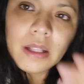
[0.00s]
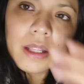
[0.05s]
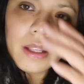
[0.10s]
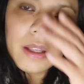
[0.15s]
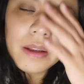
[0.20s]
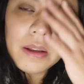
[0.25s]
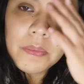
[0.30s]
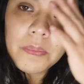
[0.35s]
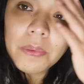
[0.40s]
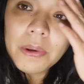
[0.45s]

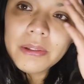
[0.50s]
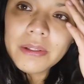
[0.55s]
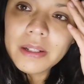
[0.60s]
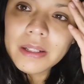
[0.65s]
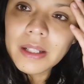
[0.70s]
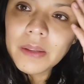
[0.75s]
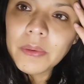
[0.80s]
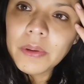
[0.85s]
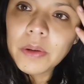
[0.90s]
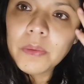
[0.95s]
Eh, puede
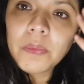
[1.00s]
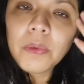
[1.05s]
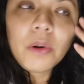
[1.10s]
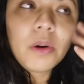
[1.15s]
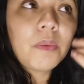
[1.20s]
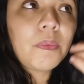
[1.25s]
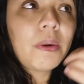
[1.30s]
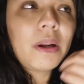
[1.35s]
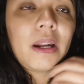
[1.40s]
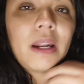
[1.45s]
ser también un
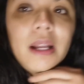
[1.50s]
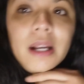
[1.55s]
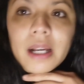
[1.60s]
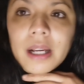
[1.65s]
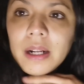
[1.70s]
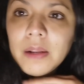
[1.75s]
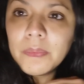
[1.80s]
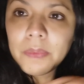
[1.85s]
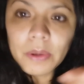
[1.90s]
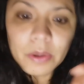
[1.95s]
poco para la
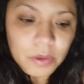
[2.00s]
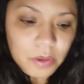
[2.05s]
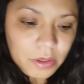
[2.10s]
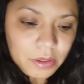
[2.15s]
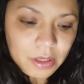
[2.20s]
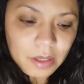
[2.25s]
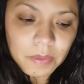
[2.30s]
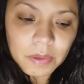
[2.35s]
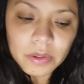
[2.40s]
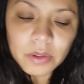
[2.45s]
cara, pero yo
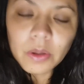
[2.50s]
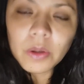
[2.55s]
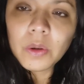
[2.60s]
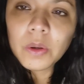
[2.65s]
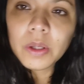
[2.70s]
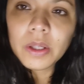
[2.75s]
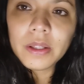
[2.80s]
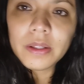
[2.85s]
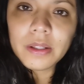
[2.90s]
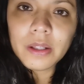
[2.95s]
esta vez
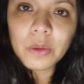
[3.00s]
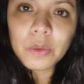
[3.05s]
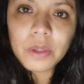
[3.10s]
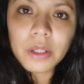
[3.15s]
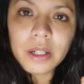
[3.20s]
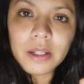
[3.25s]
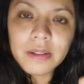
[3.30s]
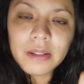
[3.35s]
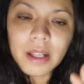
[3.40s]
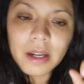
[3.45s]
solo quise
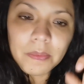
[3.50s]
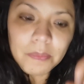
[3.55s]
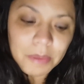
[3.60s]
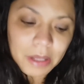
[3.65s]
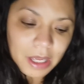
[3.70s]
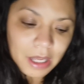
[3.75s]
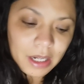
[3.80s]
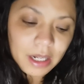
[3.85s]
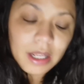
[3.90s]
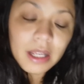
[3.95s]
utilizar
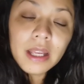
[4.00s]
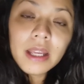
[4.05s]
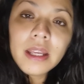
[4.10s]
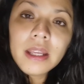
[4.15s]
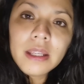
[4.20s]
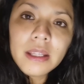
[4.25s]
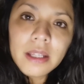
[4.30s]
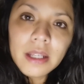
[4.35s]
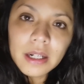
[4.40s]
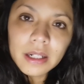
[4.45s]
miel
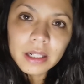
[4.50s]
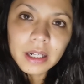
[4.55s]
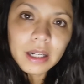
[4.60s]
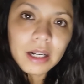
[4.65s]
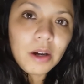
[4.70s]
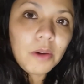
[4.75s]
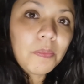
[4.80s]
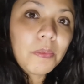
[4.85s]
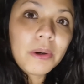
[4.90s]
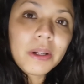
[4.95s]
y el
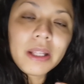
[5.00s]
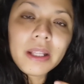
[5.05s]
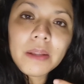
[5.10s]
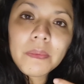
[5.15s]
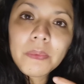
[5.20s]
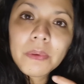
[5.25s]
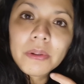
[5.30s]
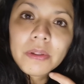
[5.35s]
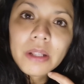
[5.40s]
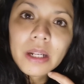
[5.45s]
cacao, porque
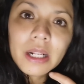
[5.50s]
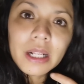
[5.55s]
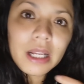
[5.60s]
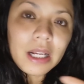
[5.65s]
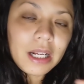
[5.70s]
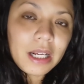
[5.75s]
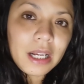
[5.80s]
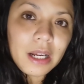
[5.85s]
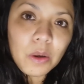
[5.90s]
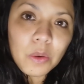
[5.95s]
de por sí el
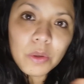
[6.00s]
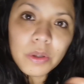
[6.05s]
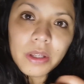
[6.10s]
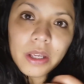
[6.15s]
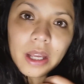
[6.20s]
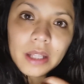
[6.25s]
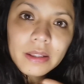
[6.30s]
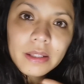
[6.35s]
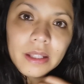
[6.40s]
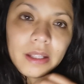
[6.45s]
cacao
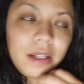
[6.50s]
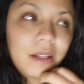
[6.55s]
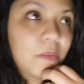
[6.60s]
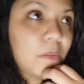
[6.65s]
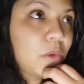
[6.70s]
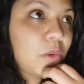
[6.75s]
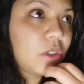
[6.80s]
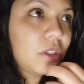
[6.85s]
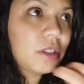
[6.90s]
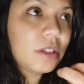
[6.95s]
ya tiene
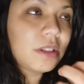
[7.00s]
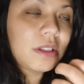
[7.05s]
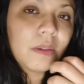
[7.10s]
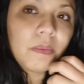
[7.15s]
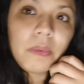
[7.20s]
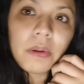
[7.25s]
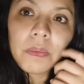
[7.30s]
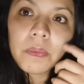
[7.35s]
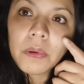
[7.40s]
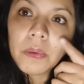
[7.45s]

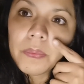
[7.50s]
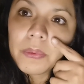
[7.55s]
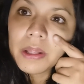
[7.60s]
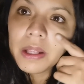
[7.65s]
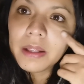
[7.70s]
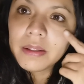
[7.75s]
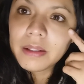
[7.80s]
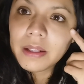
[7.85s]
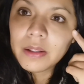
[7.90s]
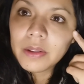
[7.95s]
muchísimas
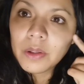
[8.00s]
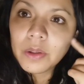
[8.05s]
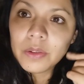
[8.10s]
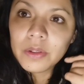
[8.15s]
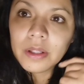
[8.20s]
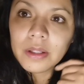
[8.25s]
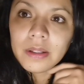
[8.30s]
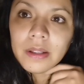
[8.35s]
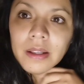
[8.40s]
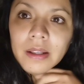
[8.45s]
propiedades,
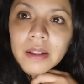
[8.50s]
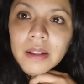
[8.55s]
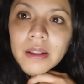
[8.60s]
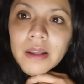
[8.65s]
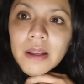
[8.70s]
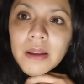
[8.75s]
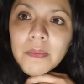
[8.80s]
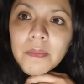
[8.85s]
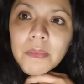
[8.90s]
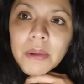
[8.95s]
entonces
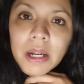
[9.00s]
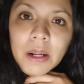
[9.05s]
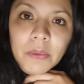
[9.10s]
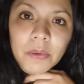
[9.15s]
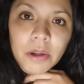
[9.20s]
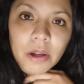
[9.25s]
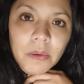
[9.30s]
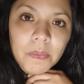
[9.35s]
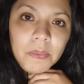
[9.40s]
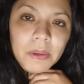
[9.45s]
me la
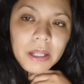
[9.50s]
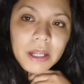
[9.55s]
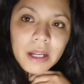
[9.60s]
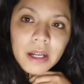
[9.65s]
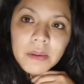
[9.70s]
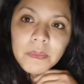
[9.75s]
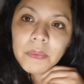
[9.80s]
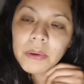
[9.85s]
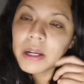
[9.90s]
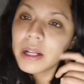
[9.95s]
voy a
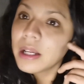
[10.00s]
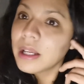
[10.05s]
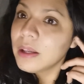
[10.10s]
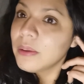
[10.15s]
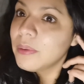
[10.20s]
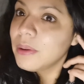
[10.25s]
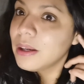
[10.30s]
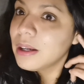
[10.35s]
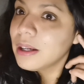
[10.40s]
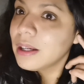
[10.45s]
aplicar para
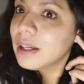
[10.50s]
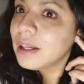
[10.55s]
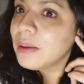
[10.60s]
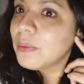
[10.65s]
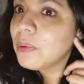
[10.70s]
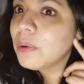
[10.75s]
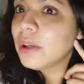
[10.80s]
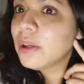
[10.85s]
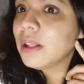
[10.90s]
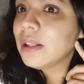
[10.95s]
que vean qué
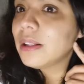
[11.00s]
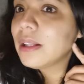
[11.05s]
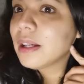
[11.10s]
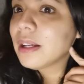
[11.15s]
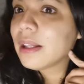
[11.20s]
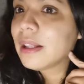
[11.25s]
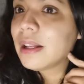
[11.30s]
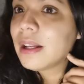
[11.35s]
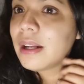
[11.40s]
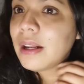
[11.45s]
bonita
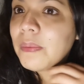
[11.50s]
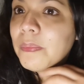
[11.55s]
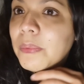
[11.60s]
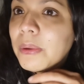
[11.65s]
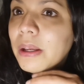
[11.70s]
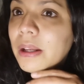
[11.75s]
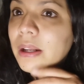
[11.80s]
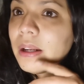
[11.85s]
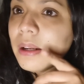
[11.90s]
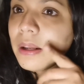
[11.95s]
queda la
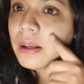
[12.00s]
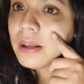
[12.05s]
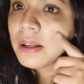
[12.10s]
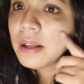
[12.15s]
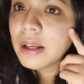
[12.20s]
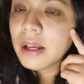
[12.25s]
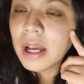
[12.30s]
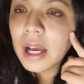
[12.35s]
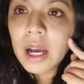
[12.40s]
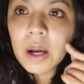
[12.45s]
piel.
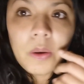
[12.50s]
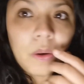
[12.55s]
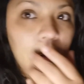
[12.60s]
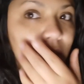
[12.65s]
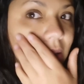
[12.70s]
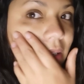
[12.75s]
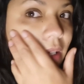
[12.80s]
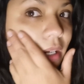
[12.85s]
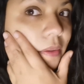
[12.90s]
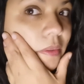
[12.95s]
Aunque
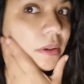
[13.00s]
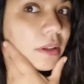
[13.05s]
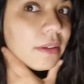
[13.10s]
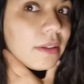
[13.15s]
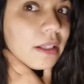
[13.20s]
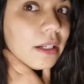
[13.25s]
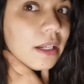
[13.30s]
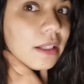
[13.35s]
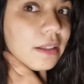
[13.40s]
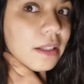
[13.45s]
ahorita la verdad es
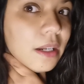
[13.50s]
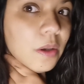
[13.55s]
que la